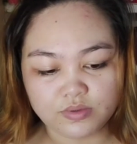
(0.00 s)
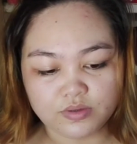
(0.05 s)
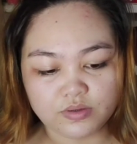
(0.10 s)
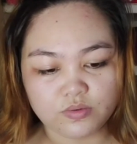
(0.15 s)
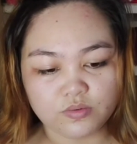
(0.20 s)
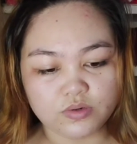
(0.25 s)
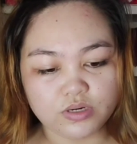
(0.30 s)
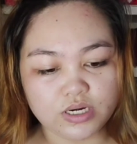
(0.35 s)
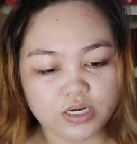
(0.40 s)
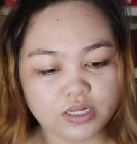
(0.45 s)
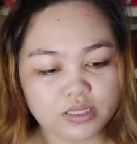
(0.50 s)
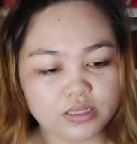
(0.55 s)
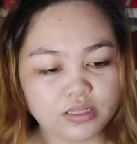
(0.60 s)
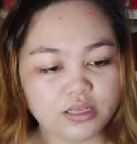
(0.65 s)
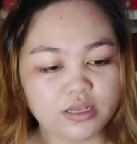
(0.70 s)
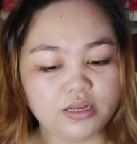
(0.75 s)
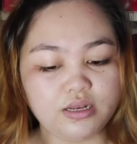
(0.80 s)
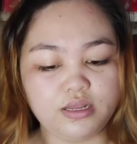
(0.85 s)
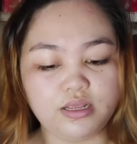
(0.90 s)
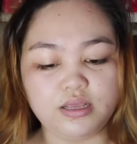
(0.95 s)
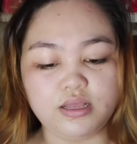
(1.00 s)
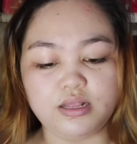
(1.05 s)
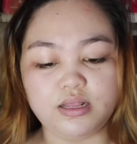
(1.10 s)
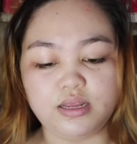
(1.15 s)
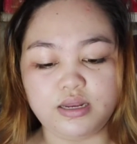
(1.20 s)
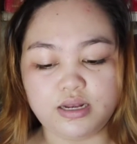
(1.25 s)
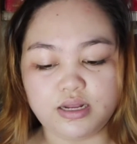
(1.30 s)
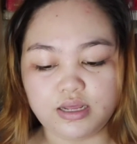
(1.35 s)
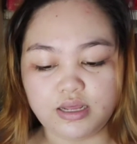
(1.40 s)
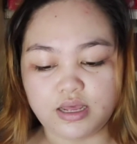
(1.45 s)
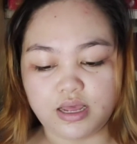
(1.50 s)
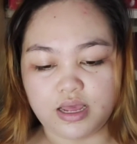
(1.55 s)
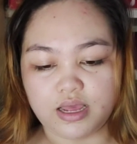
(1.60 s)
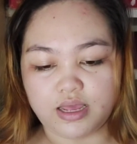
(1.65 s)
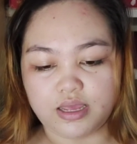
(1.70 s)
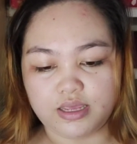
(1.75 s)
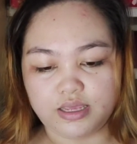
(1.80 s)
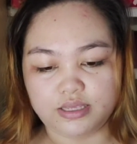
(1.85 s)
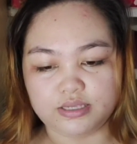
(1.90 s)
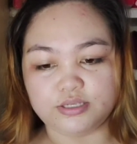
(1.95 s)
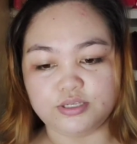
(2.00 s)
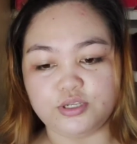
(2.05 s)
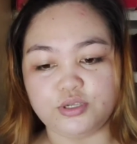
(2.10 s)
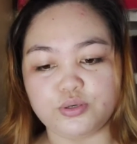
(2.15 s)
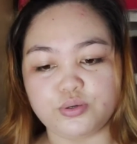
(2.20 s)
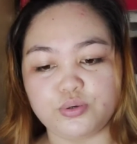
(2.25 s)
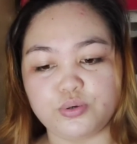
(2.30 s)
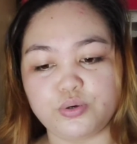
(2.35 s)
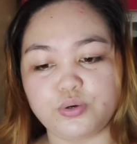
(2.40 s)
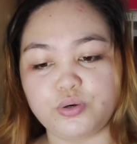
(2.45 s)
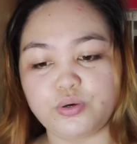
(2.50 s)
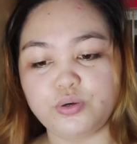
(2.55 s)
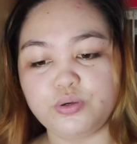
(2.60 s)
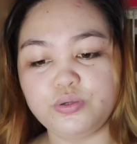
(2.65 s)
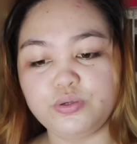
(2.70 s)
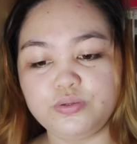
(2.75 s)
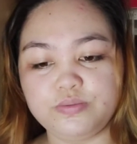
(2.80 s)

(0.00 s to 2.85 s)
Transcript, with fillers: Una natin ilig ilagay is yung